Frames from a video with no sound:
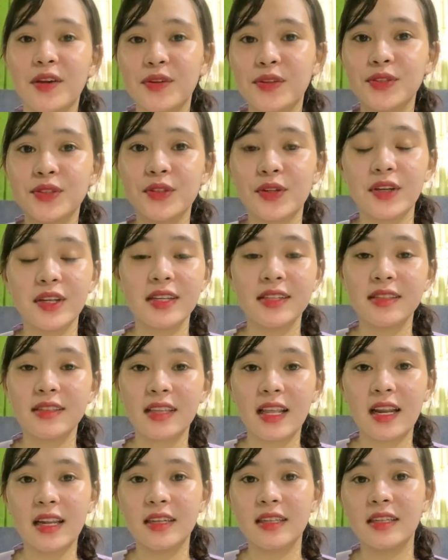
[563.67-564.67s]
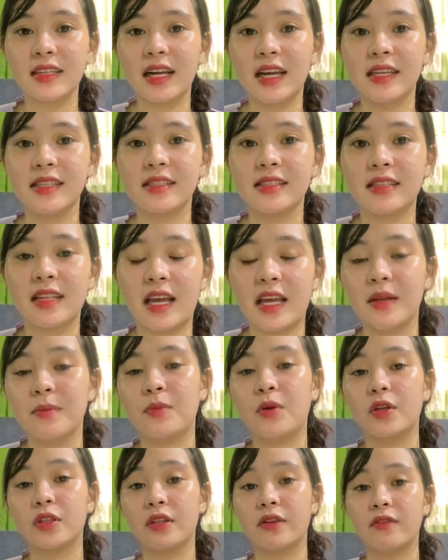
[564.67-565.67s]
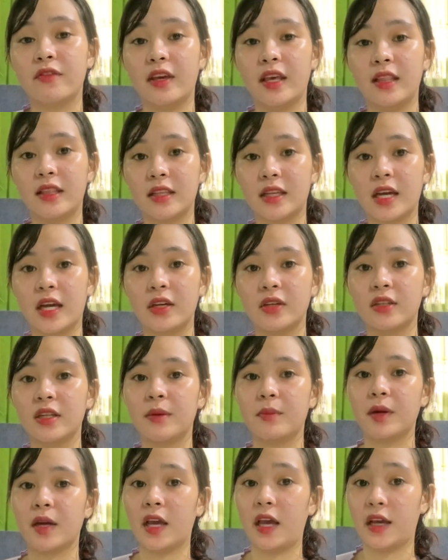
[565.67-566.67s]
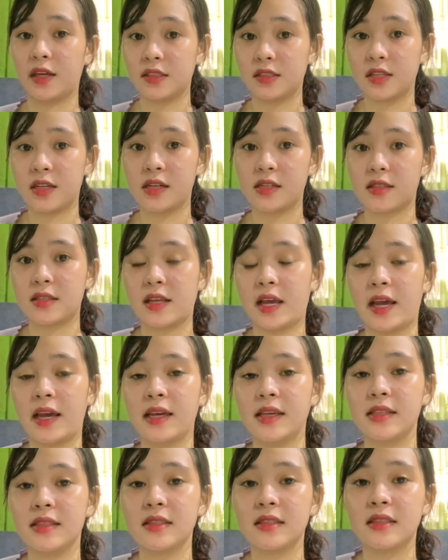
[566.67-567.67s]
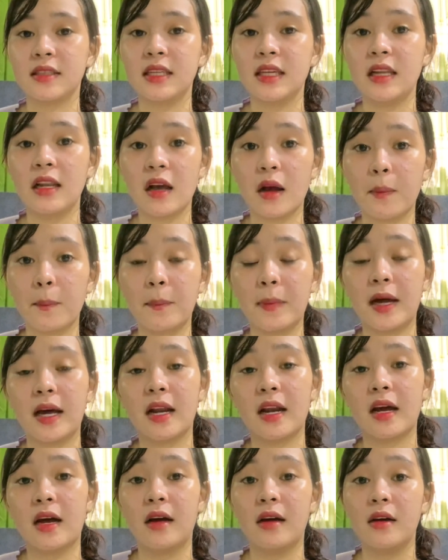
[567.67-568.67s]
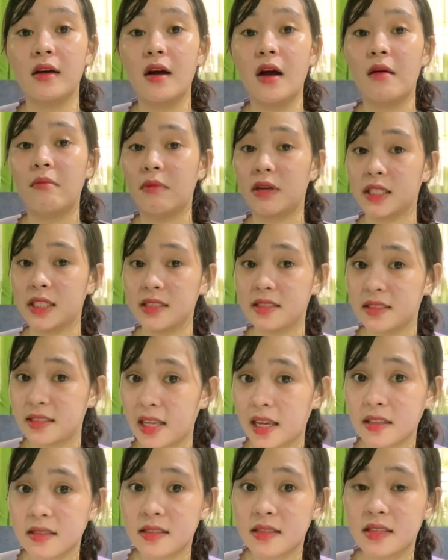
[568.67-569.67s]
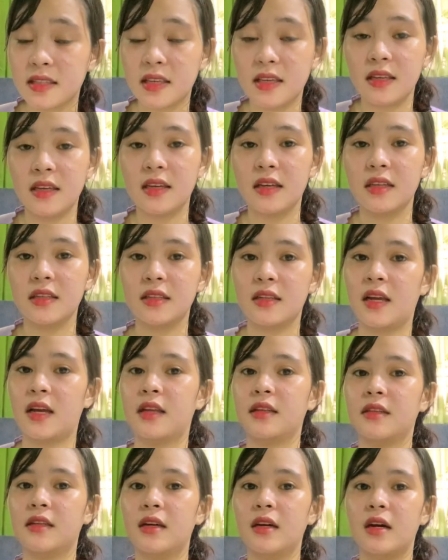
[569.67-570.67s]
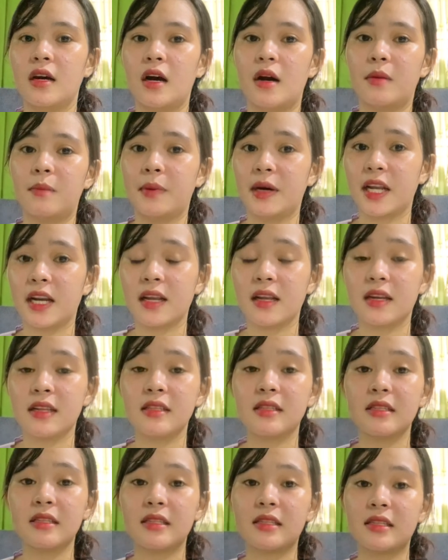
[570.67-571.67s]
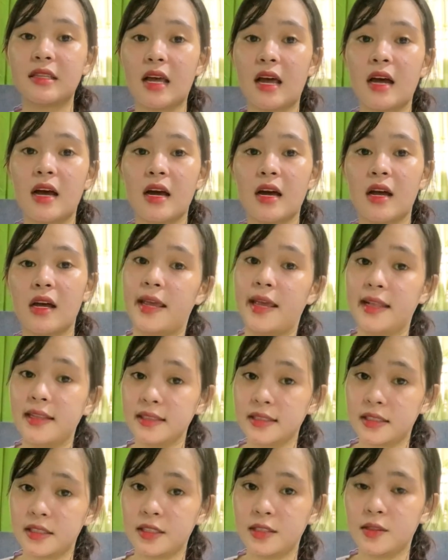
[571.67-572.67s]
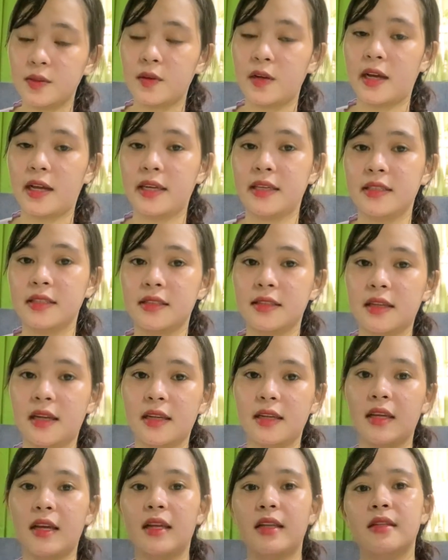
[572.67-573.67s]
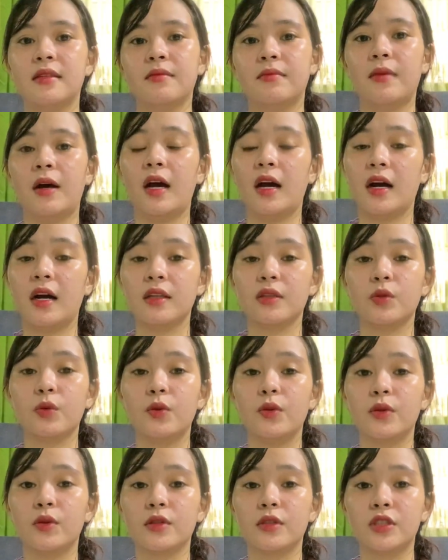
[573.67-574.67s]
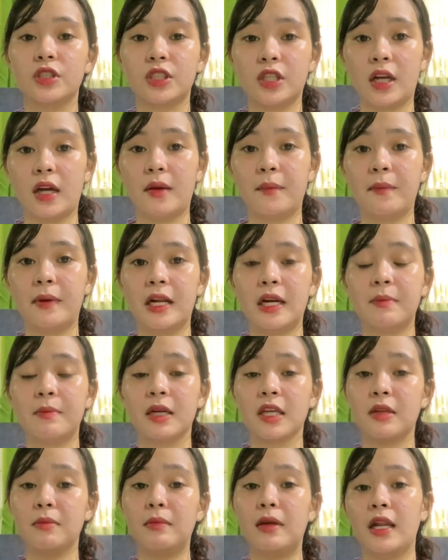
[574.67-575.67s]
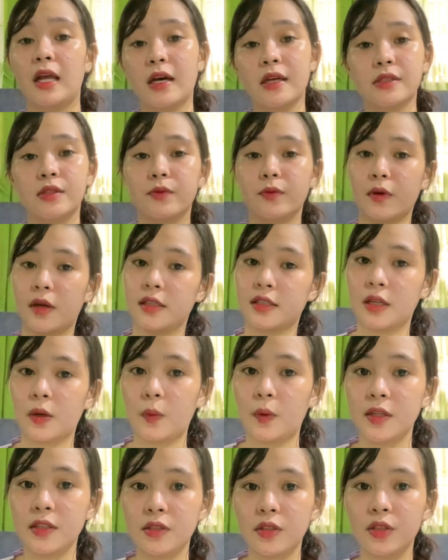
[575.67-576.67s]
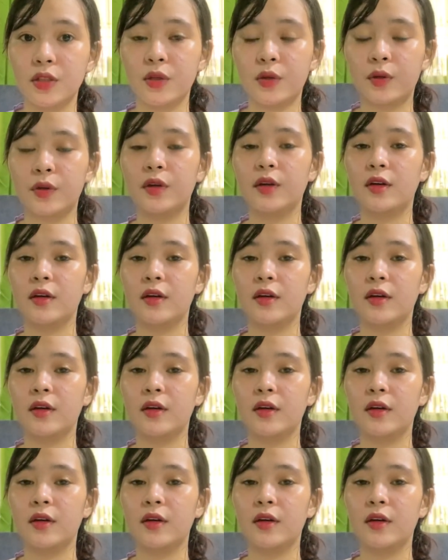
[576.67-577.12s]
gusto ko rin talaga guys na i-motivate kayo na mag-exercise. Hindi lang para maging sexy, ganyan para rin sa health nyo guys, ayan, makakatulong siya para maging malakas yung katawan nyo.